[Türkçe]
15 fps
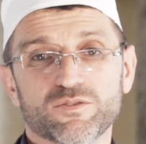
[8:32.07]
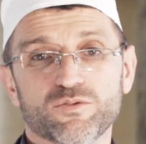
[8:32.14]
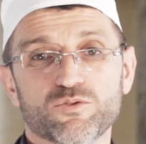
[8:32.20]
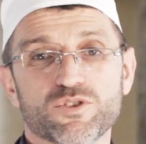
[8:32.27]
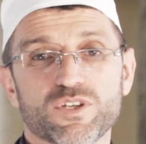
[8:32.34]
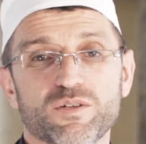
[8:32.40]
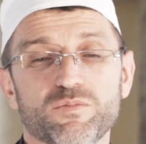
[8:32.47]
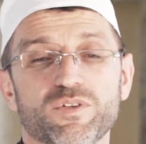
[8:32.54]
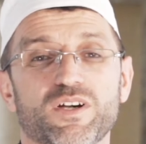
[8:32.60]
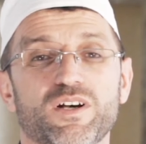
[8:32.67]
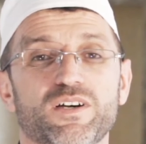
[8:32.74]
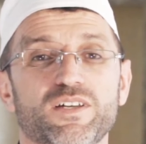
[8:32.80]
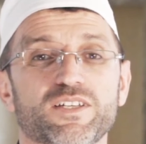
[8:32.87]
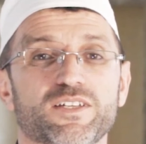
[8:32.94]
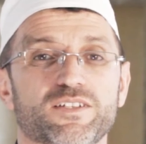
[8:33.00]
güzel bir
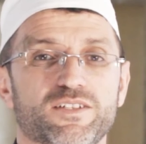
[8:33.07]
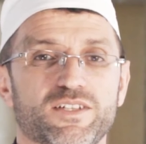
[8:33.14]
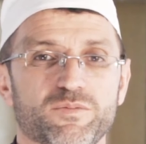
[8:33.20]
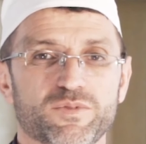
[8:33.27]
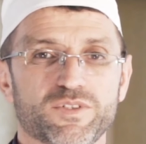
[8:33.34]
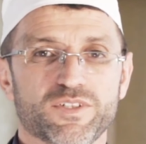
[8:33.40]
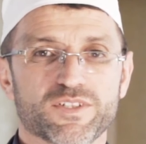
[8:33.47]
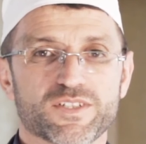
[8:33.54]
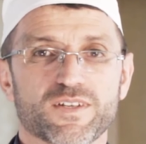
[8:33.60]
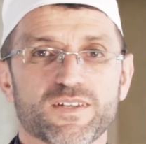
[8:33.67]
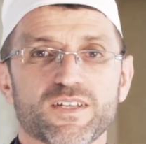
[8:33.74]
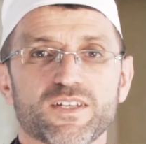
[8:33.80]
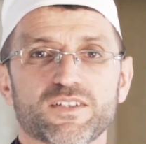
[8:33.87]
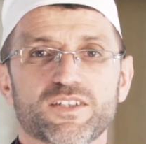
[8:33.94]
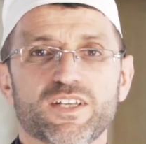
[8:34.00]
hale getirebiliriz.
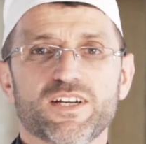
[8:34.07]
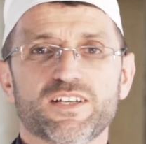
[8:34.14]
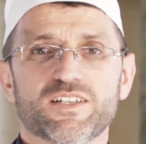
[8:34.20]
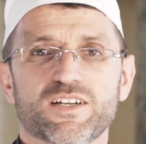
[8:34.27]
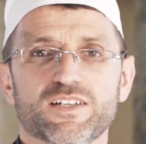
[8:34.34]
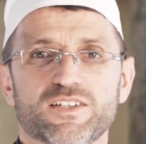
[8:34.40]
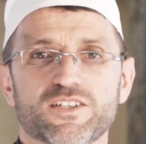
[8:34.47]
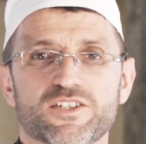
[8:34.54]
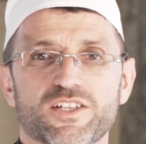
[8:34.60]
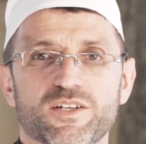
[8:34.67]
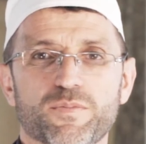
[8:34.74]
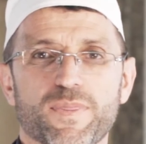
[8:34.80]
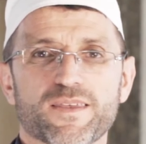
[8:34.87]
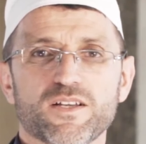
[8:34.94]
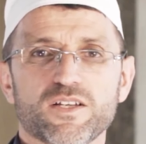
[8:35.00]
Değerli kardeşlerim,